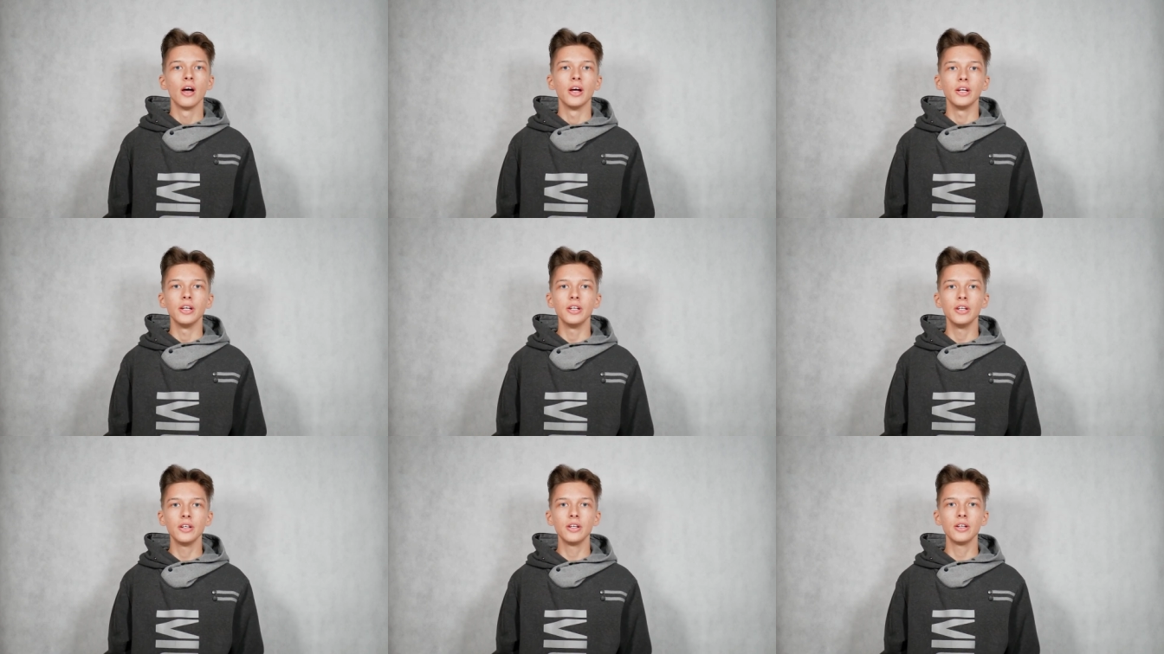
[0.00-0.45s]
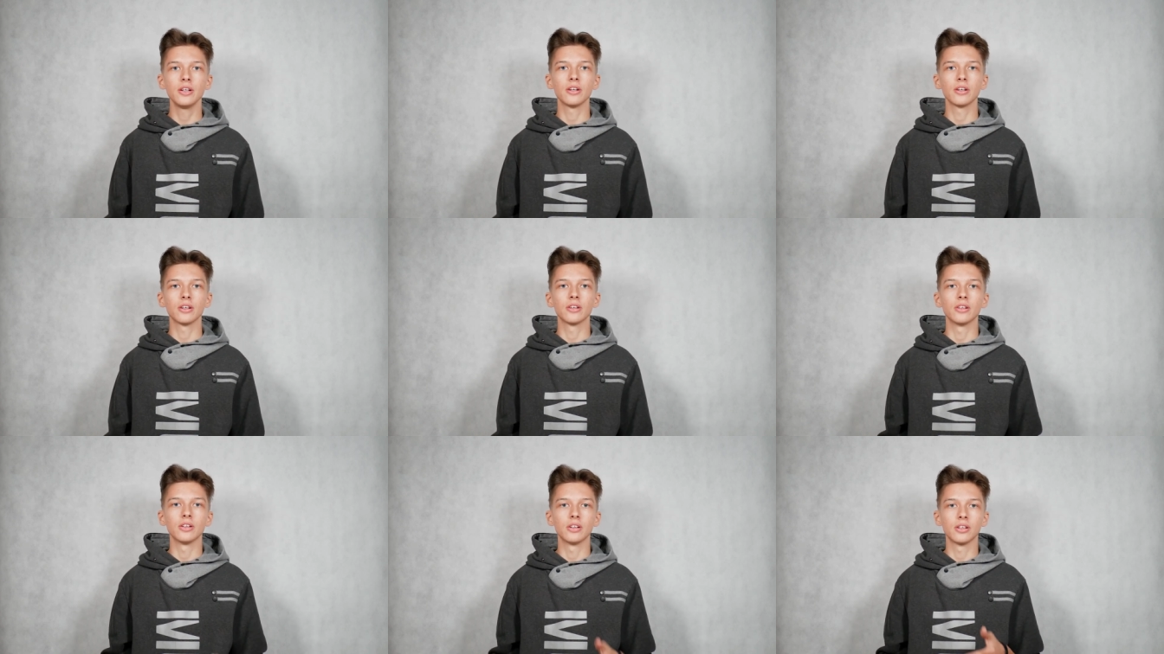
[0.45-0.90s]

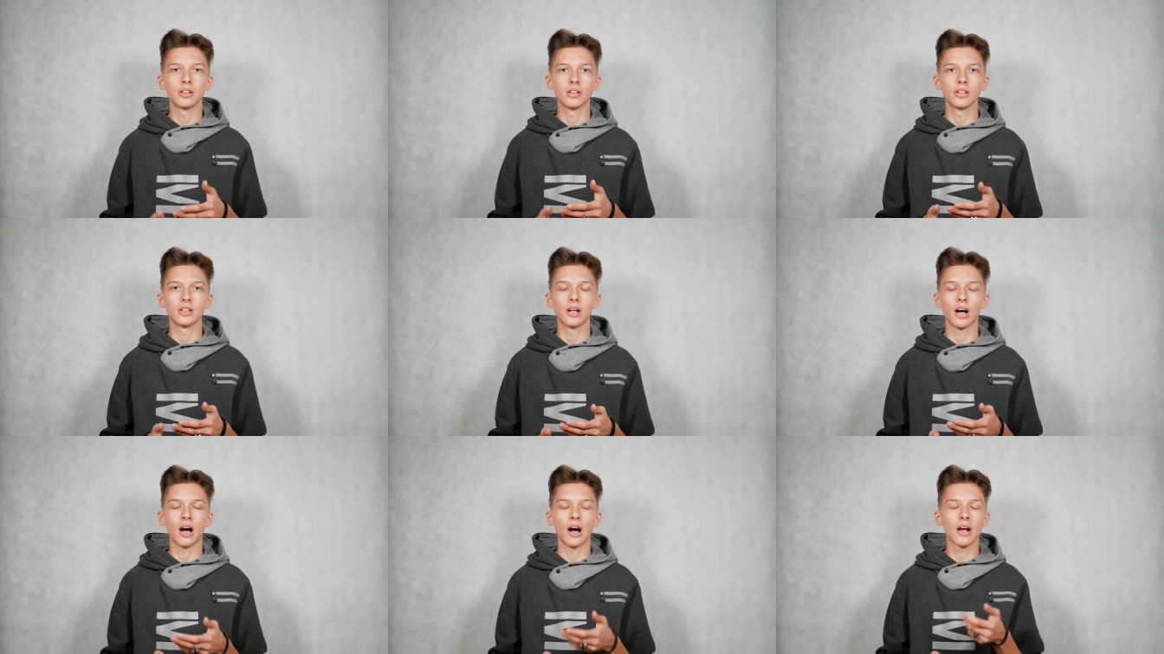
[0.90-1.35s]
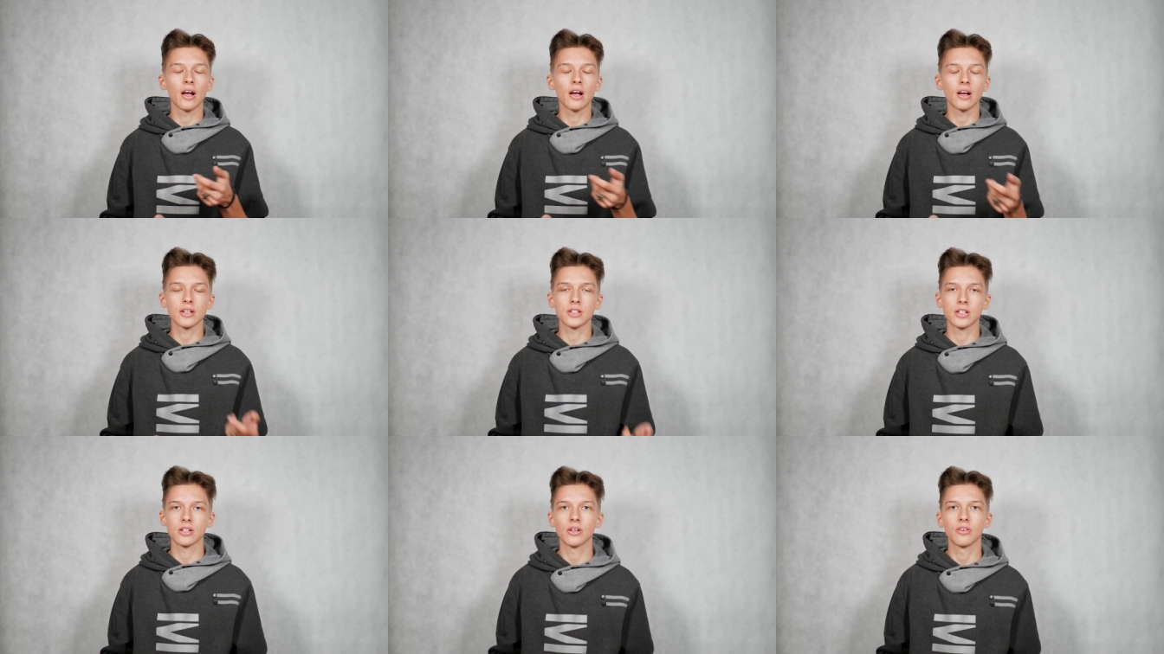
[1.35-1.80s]
i e,
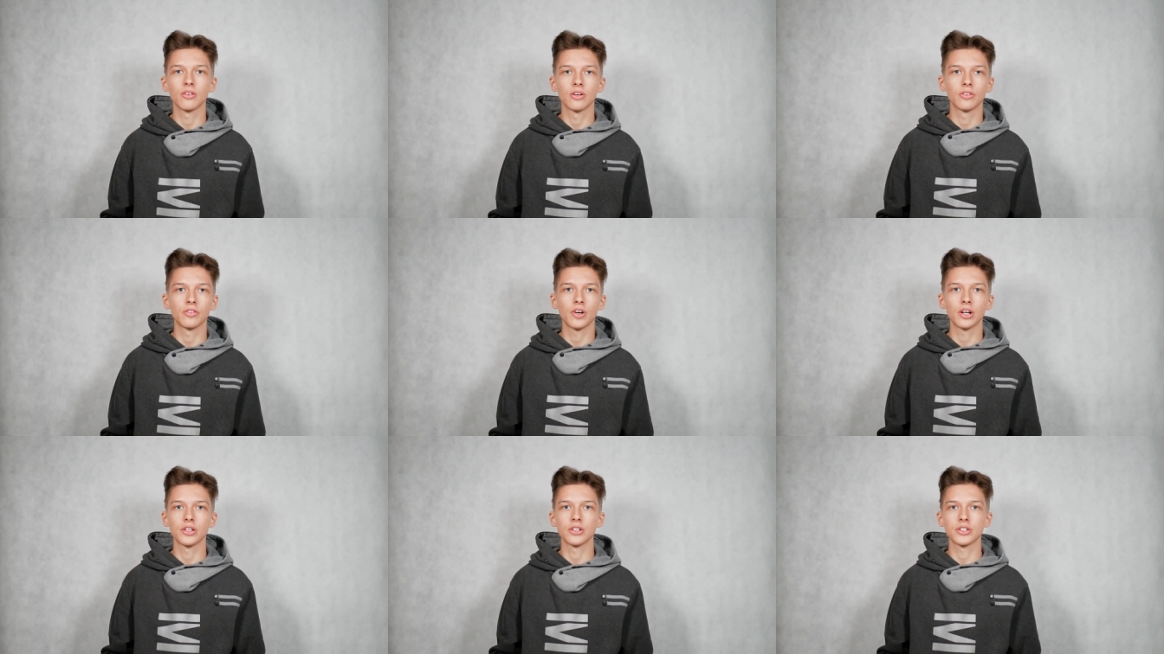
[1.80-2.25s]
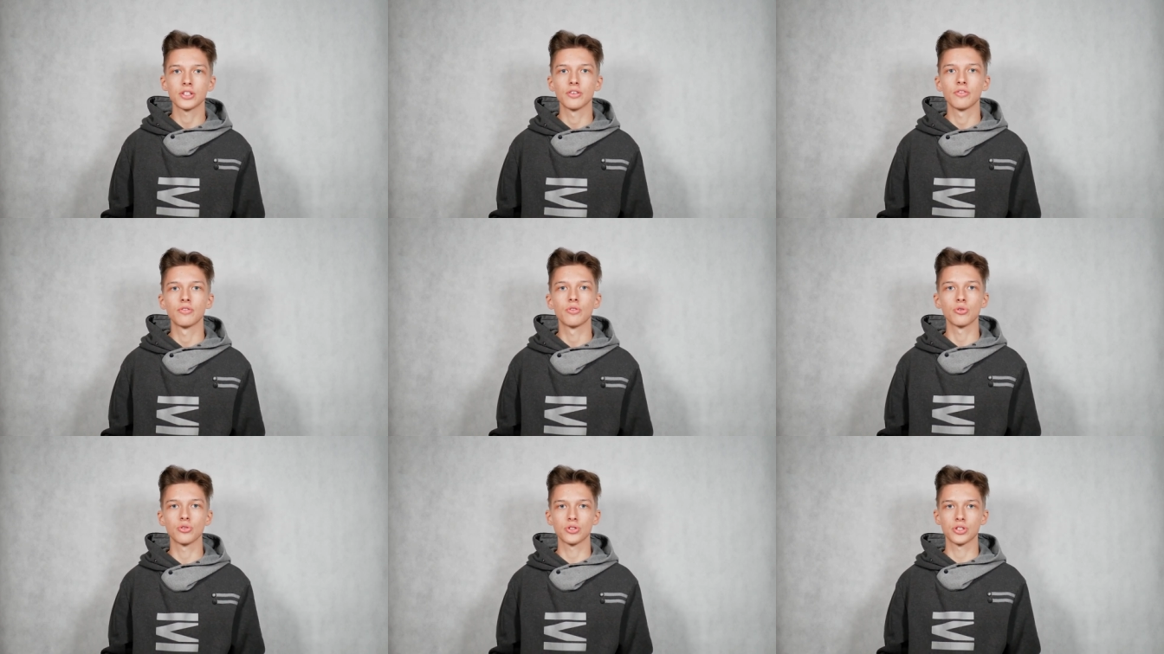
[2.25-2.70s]
angażowanie się
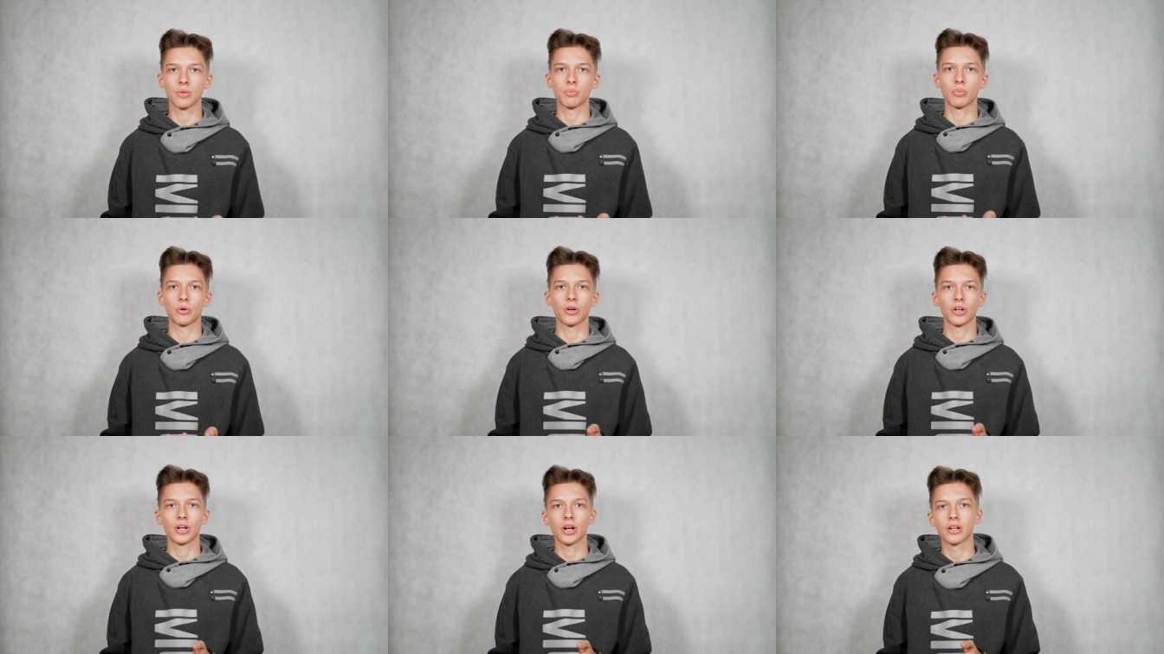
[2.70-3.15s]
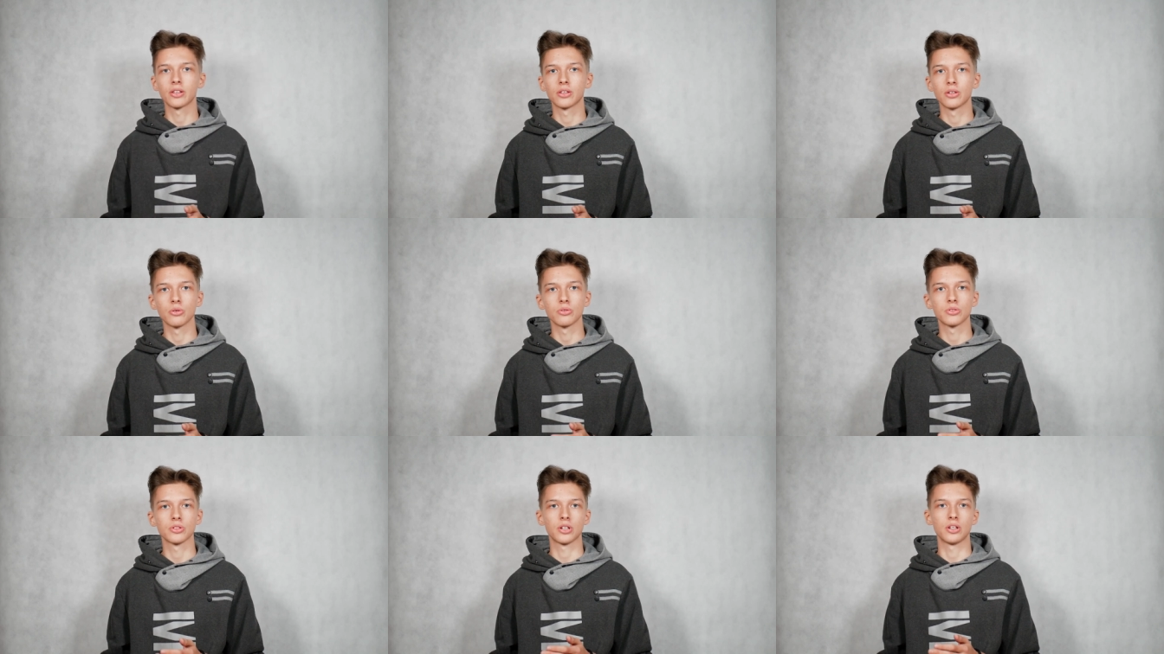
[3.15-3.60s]
w różne projekty,
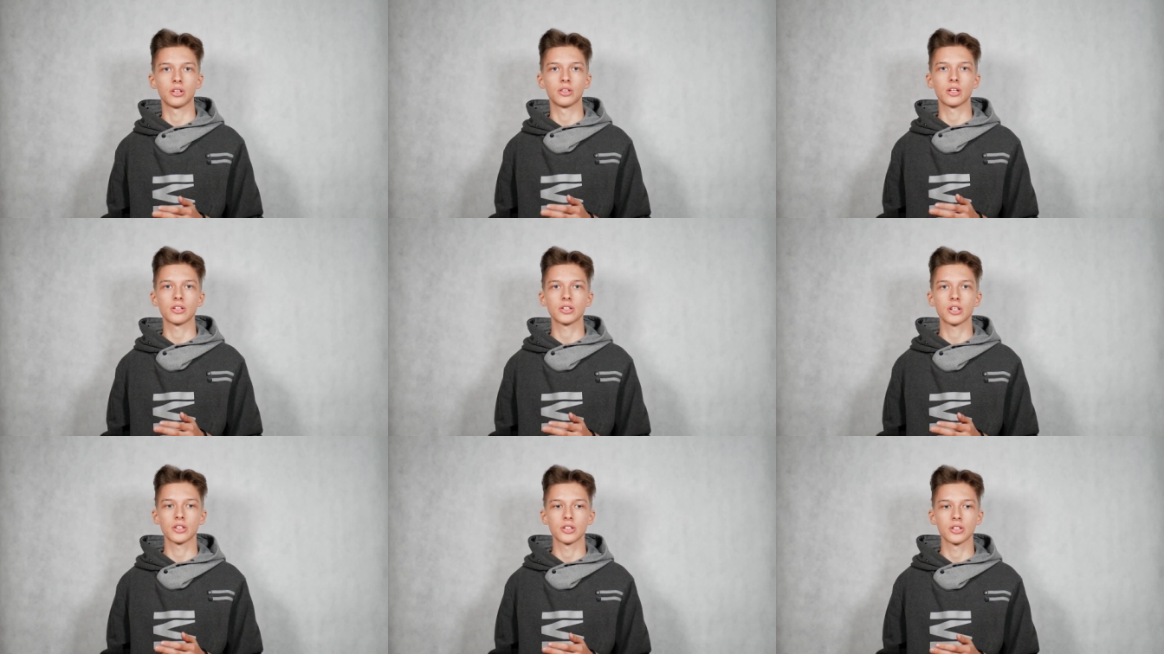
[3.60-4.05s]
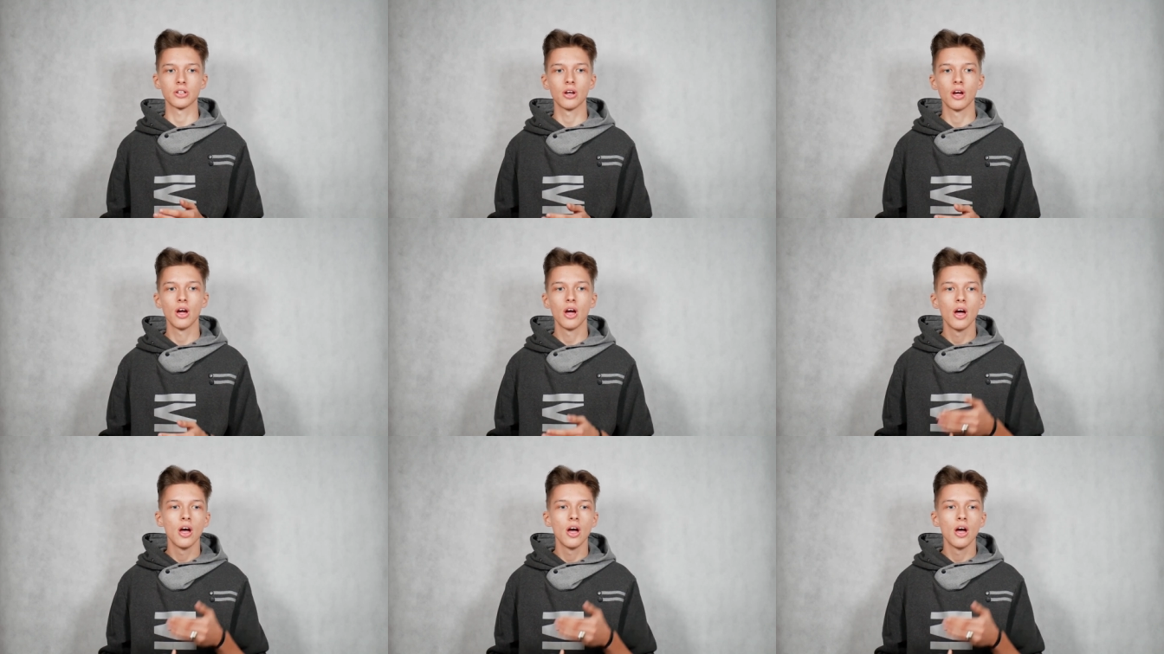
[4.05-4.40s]
różne inne rzeczy.